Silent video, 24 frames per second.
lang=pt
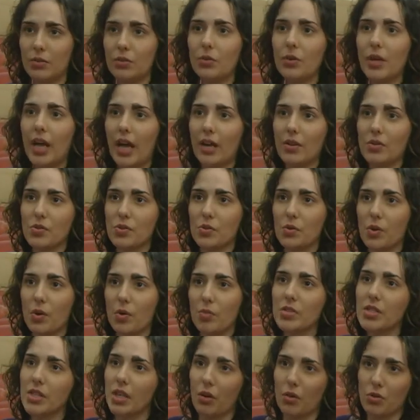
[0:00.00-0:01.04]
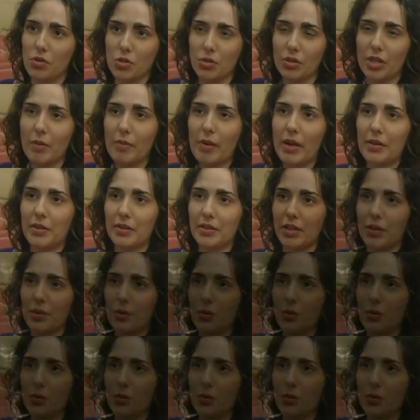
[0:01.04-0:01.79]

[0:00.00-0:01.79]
no Carlos Gomes, que é onde eu trabalho até